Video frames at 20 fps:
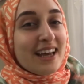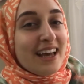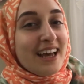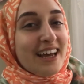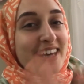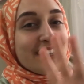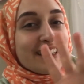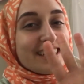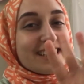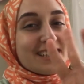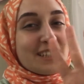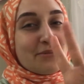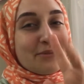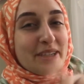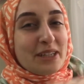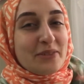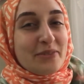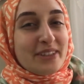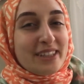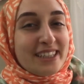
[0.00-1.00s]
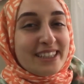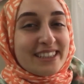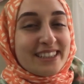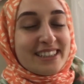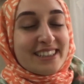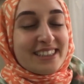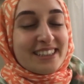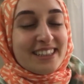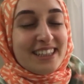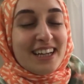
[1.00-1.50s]
Herkese merhabalar.
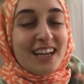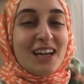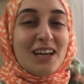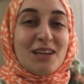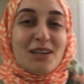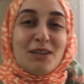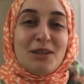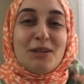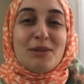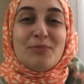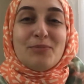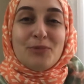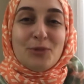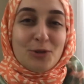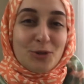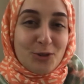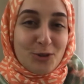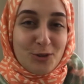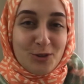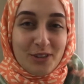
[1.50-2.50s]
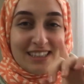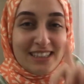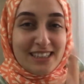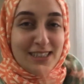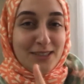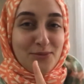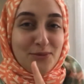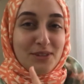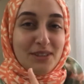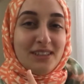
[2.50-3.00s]
Bugün
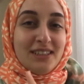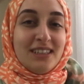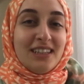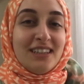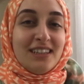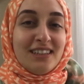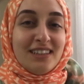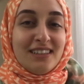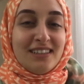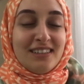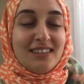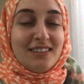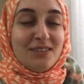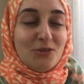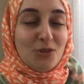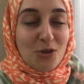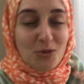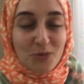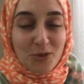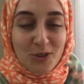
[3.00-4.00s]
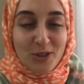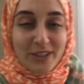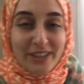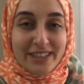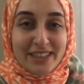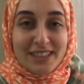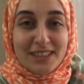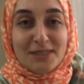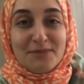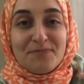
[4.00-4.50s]
kızımın e, doğum günü
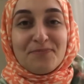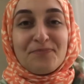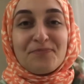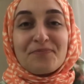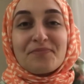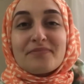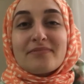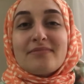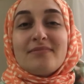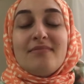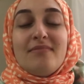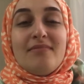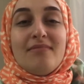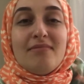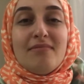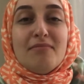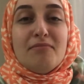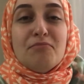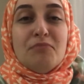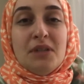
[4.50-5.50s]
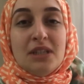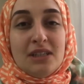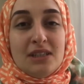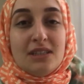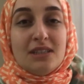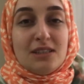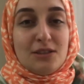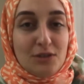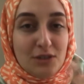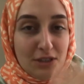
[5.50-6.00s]
için bir
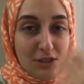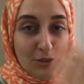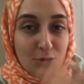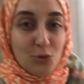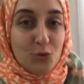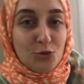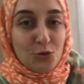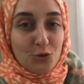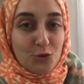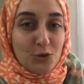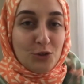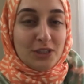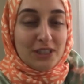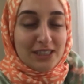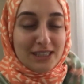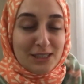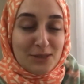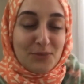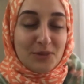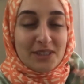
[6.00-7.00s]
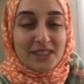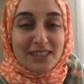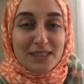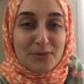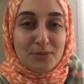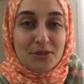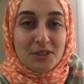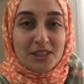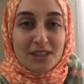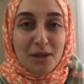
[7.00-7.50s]
süs çalışması
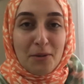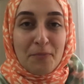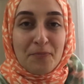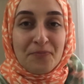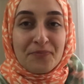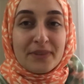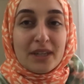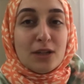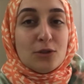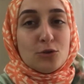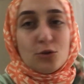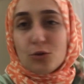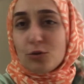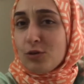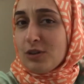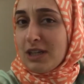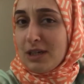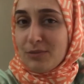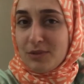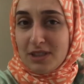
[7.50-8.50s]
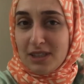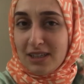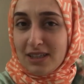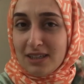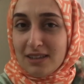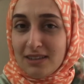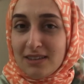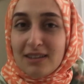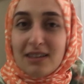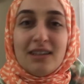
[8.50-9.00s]
yapacağım. Çok kolay bir
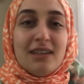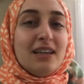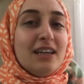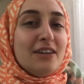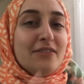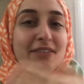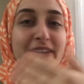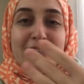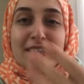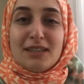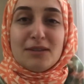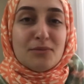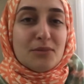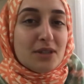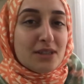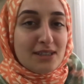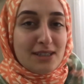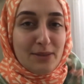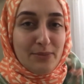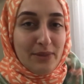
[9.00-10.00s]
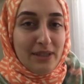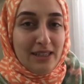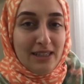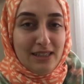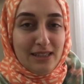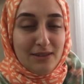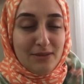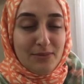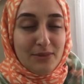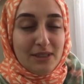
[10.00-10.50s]
şekilde evdeki
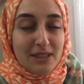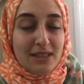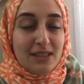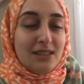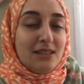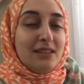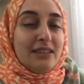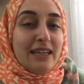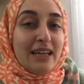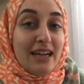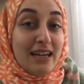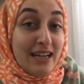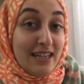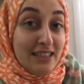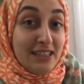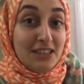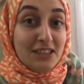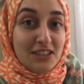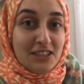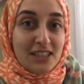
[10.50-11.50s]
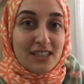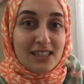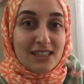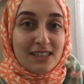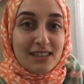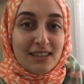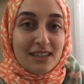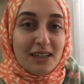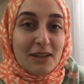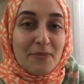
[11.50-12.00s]
malzemelerimizi değerlendireceğiz
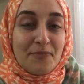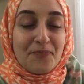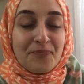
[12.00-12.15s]
yine.